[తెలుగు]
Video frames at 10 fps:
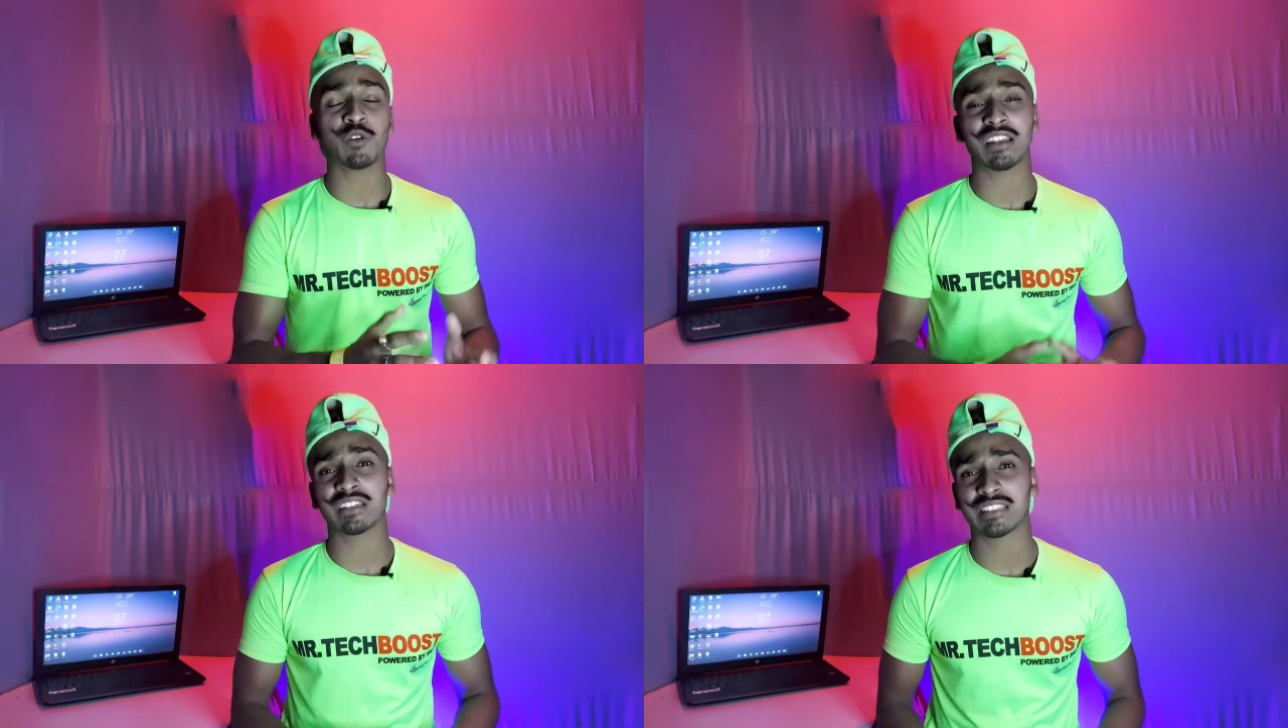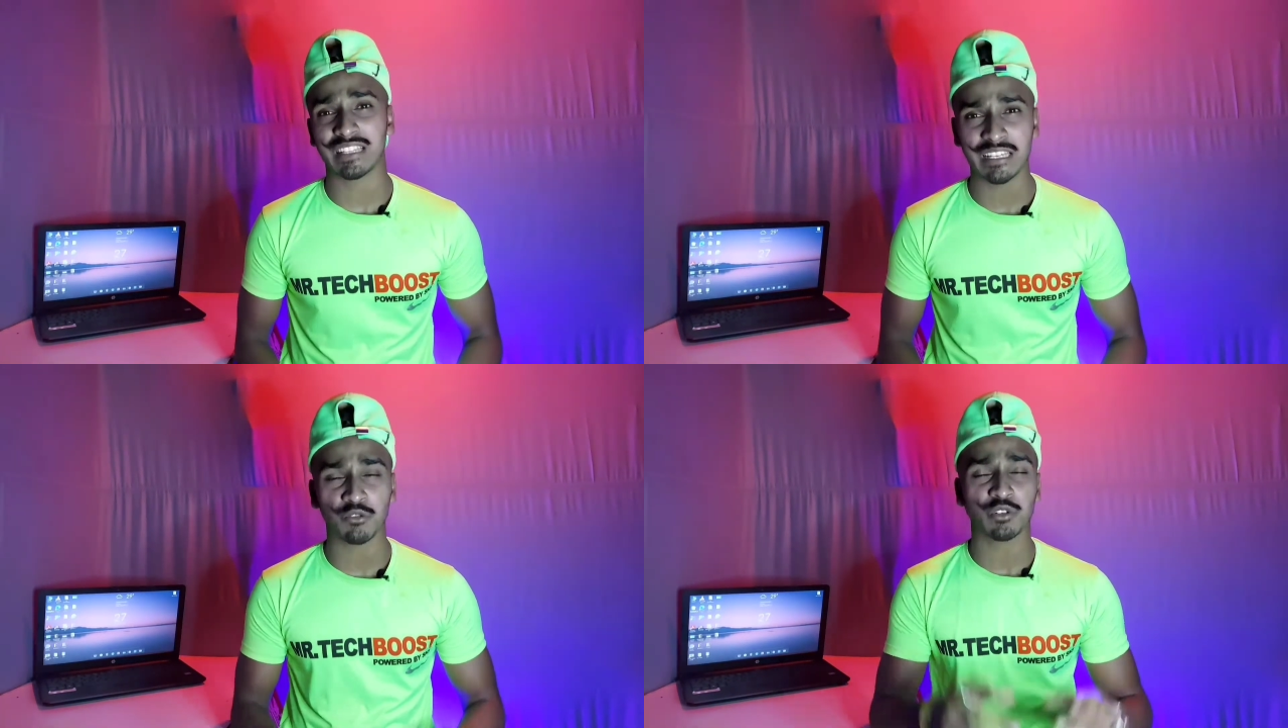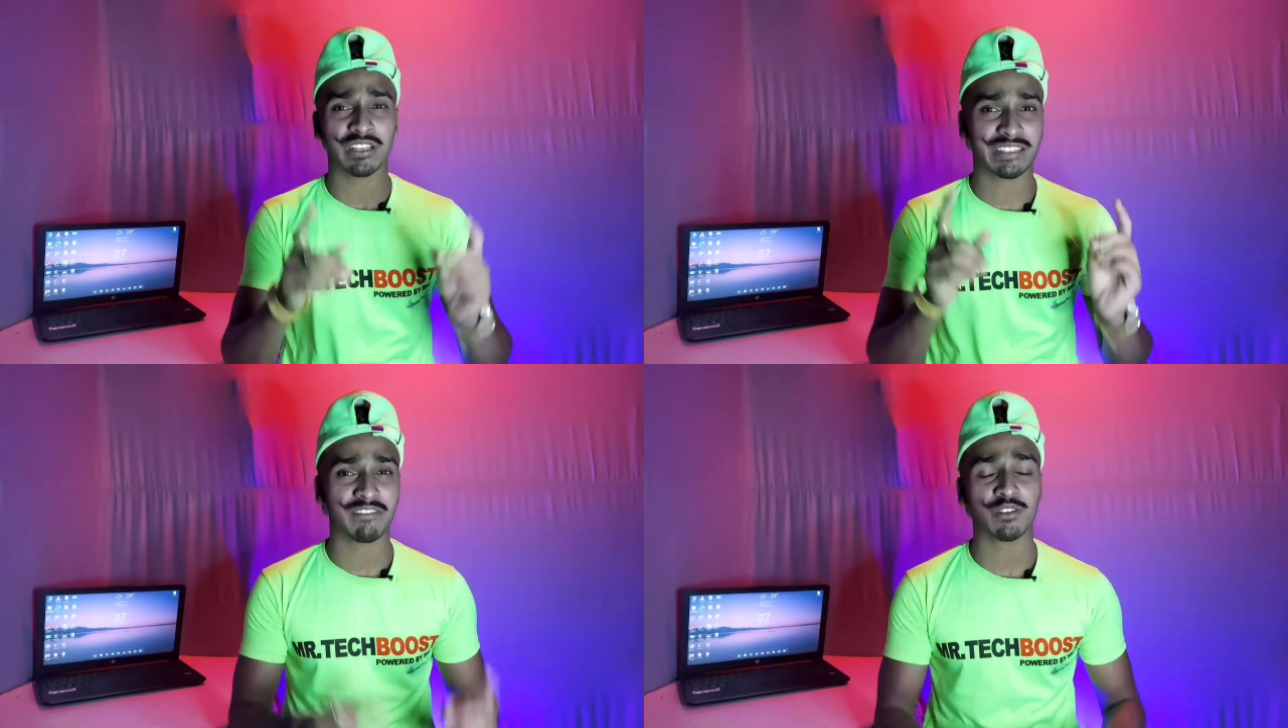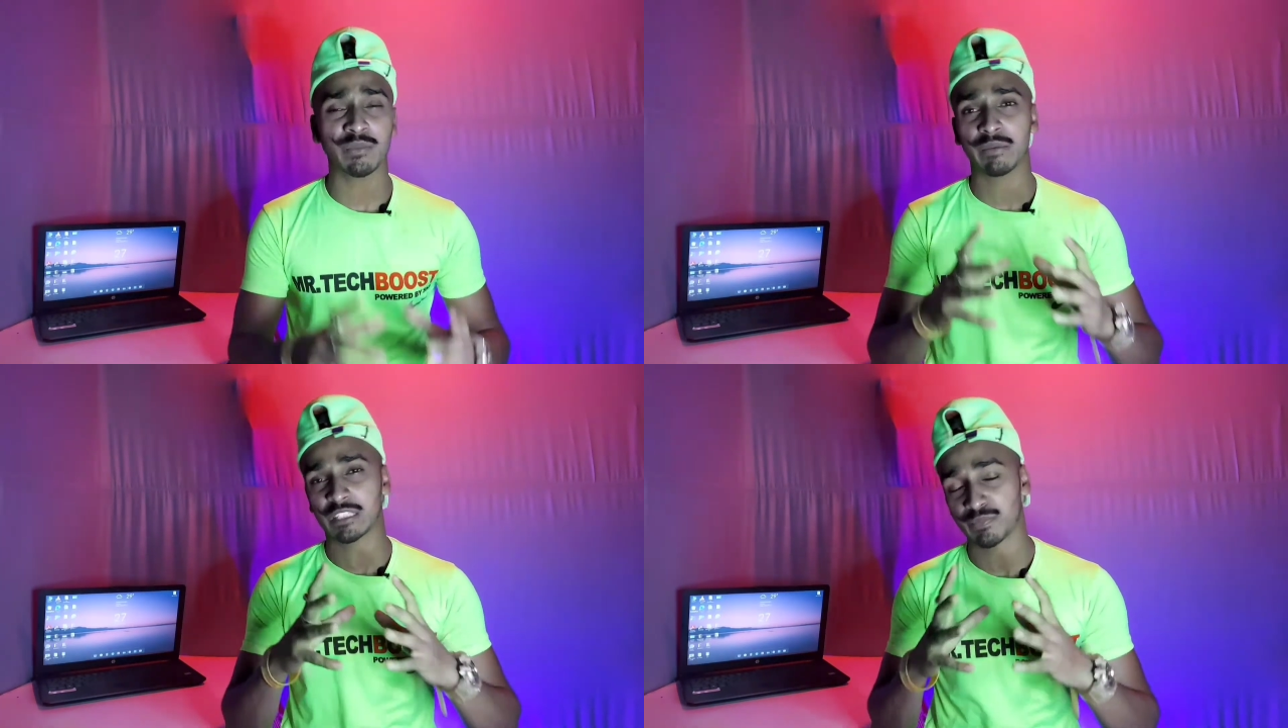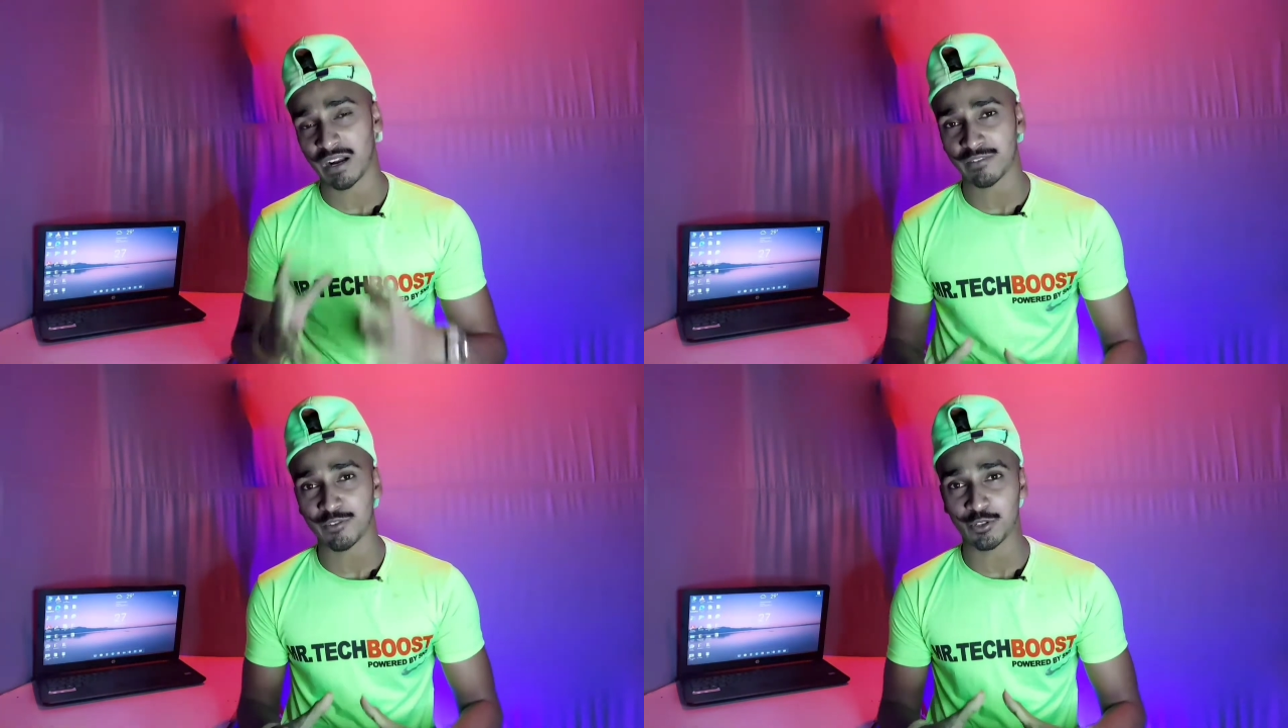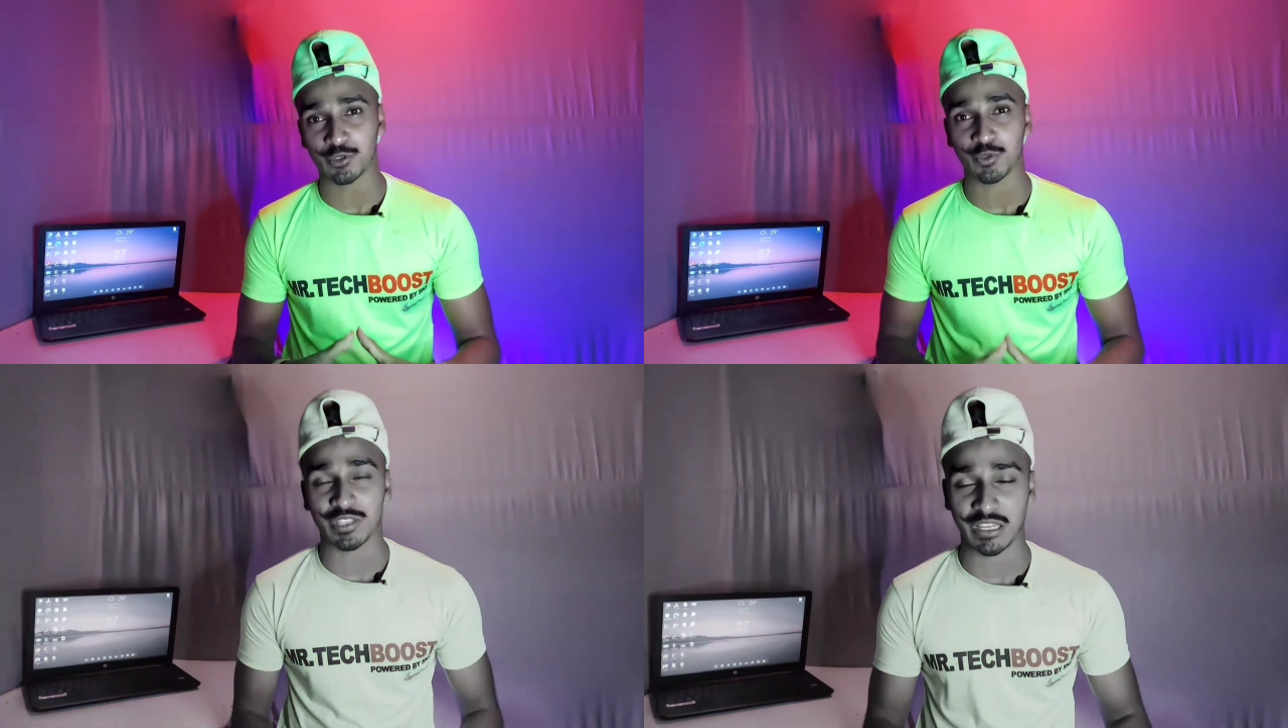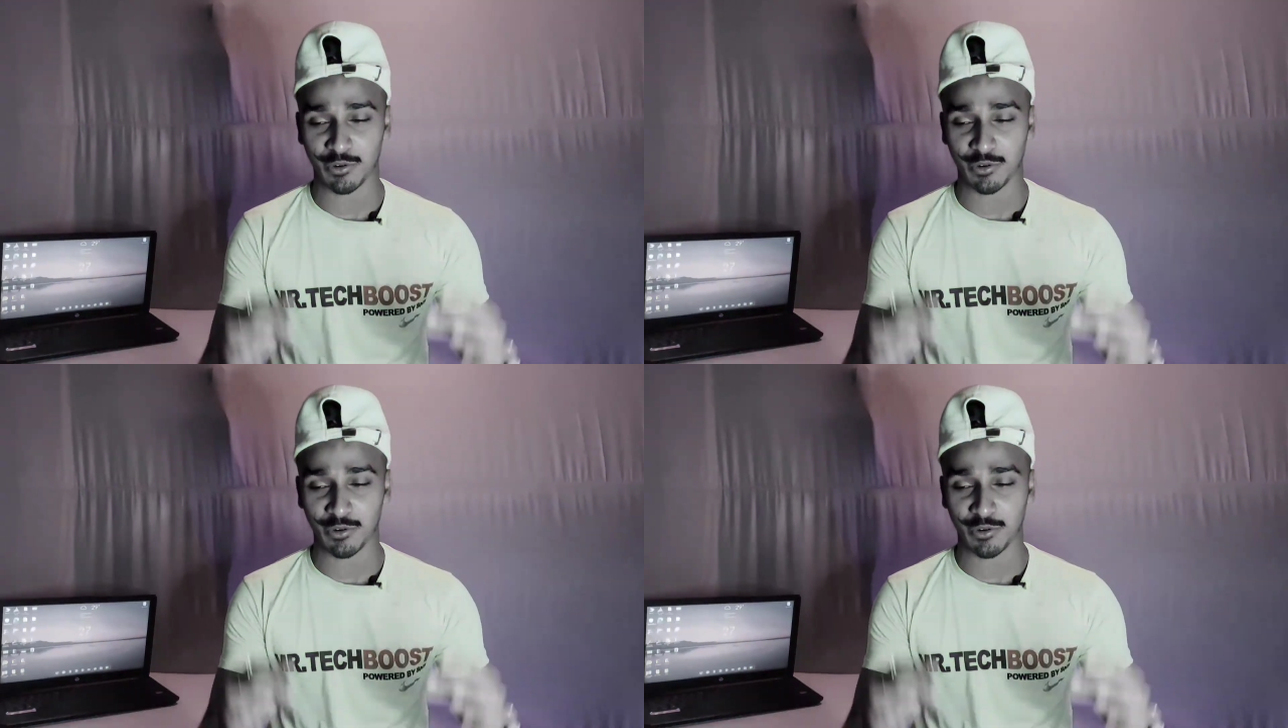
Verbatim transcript: మీరు వాళ్ళకి తెలియకుండా ఎవరు మీ స్మార్ట్ ఫోన్ను